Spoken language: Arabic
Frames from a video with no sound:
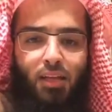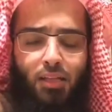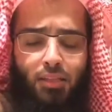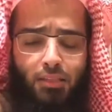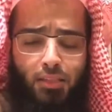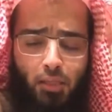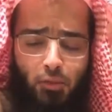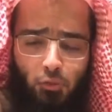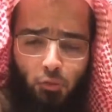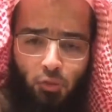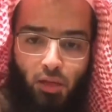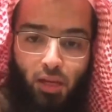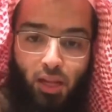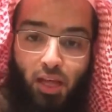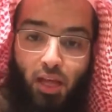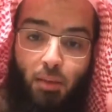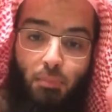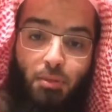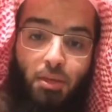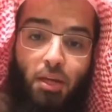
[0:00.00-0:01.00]
قد تدعو
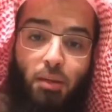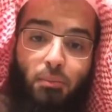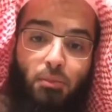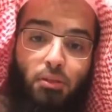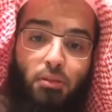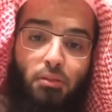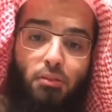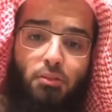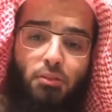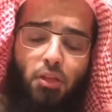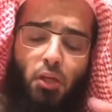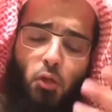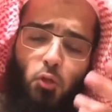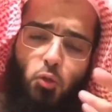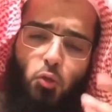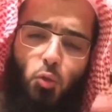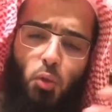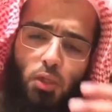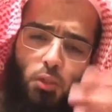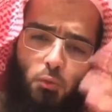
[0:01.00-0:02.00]
الله بأمر
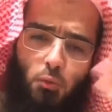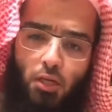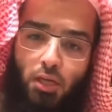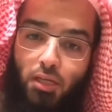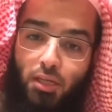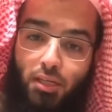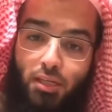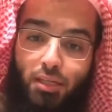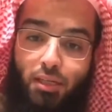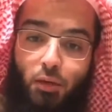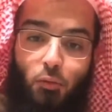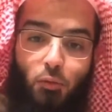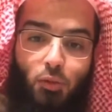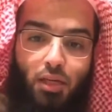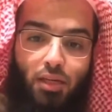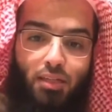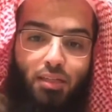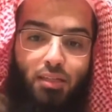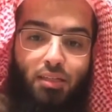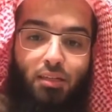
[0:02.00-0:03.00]
ترجو أن يحققه
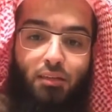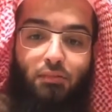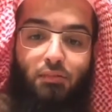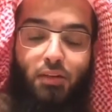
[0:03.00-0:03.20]
لك